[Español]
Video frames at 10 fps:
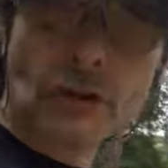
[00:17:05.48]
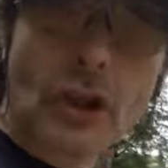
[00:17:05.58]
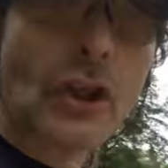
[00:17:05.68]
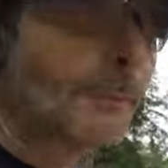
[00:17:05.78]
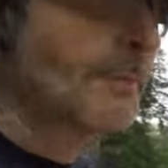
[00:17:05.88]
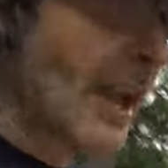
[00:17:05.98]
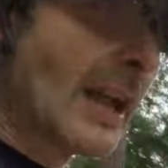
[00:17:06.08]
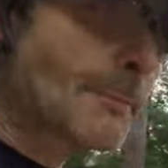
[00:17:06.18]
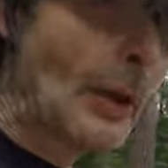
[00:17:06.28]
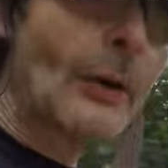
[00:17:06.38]
todo.
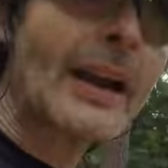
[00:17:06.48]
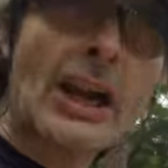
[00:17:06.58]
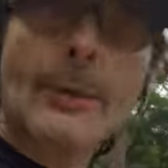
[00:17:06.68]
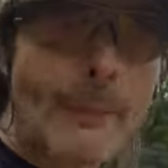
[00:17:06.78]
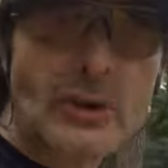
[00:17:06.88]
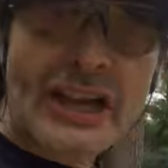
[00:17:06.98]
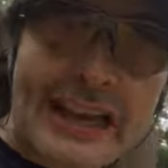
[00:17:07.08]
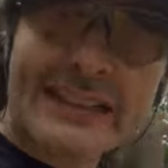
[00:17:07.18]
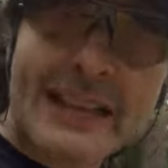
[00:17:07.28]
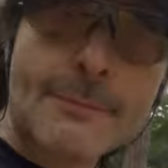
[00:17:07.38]
Pero es que no vamos a
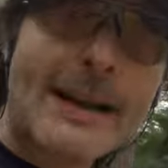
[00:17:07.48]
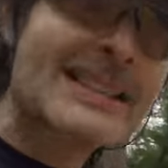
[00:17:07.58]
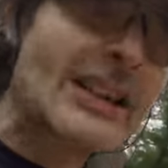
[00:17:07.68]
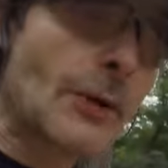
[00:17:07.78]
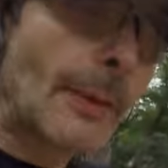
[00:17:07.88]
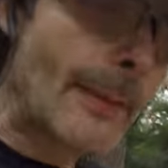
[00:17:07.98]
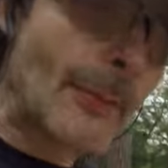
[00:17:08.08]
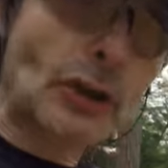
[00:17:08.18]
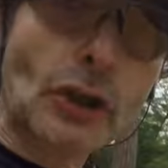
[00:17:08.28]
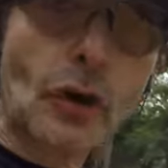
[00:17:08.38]
rendir más si nos
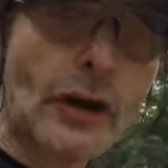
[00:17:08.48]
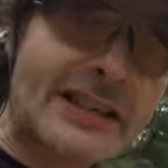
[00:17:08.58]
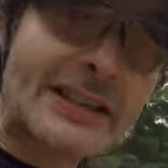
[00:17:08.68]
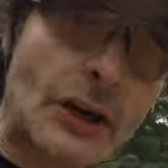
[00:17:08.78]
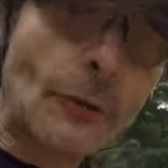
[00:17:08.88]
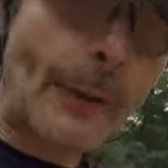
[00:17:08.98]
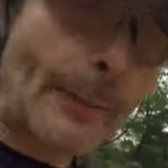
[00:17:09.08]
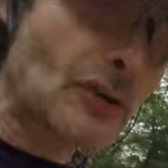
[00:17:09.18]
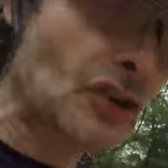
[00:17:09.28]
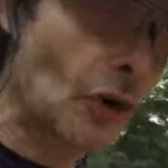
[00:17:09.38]
bebemos todo que si nos
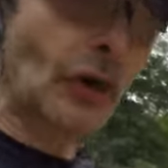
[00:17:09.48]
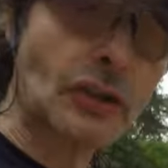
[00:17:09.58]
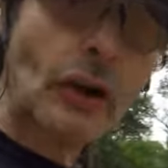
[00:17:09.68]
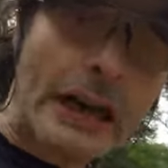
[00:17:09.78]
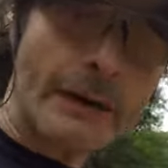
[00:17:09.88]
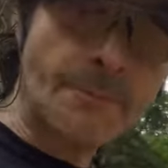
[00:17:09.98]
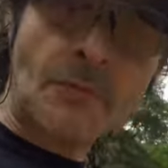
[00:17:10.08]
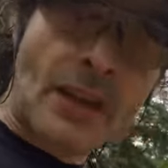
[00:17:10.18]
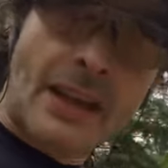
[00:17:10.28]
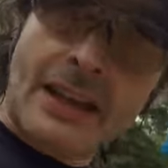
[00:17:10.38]
bebemos solo lo que toca.
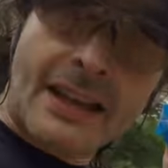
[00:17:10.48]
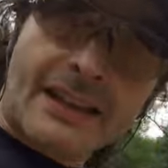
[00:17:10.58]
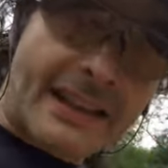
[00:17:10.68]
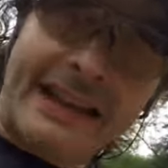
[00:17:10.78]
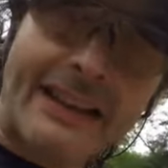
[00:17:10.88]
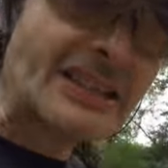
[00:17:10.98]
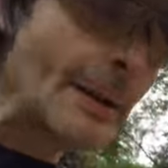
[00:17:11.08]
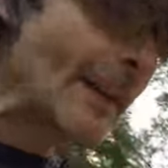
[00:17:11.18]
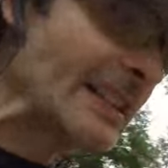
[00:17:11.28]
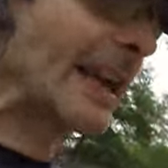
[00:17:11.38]
Que nadie se
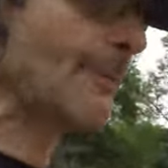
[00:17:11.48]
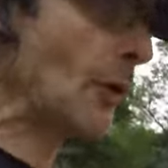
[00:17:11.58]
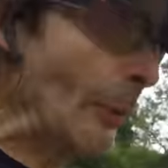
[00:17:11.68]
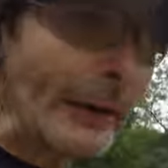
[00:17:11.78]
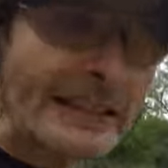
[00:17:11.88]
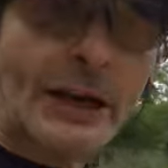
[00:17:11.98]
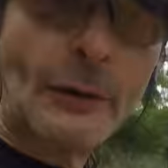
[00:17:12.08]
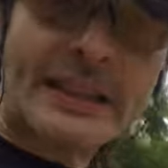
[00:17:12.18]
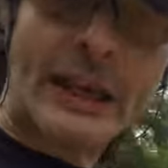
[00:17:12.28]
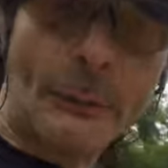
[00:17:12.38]
piense que por beberte lo
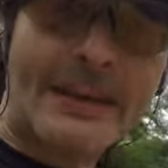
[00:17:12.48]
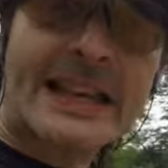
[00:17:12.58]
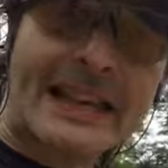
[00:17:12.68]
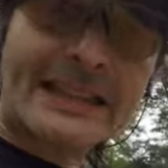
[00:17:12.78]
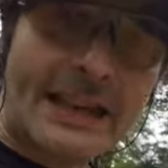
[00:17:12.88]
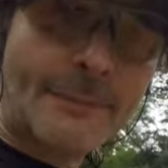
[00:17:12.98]
entero vas a rendir